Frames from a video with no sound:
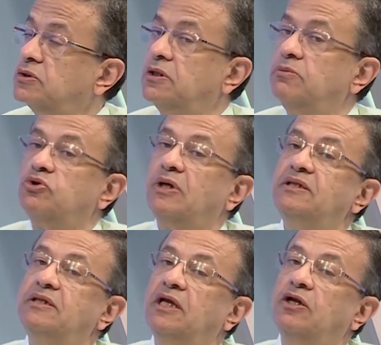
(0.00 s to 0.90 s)

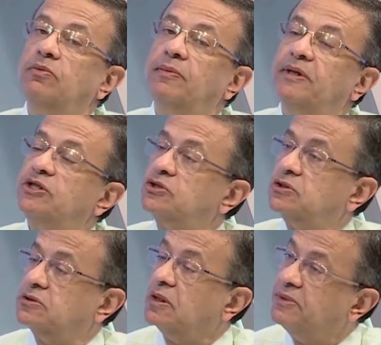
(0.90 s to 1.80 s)
بتؤدي الى ما
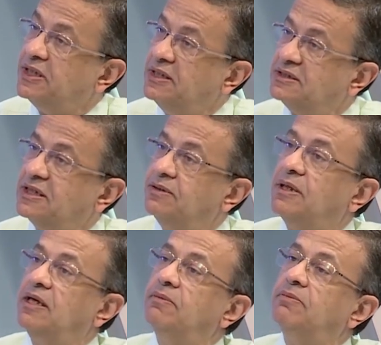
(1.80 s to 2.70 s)
يبقاش طبيعي زي
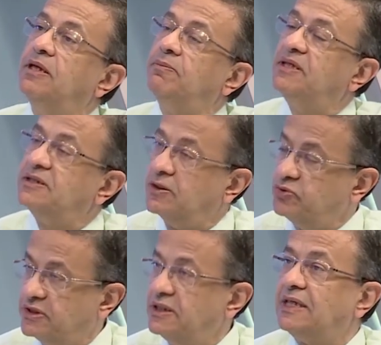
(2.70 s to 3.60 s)
ما البنت او
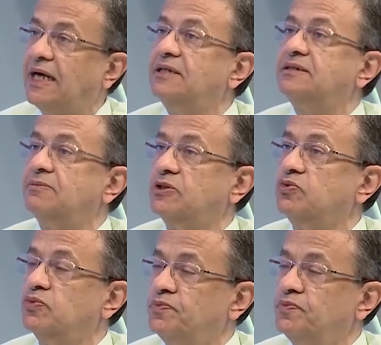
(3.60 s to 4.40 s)
السيده عايزه برضه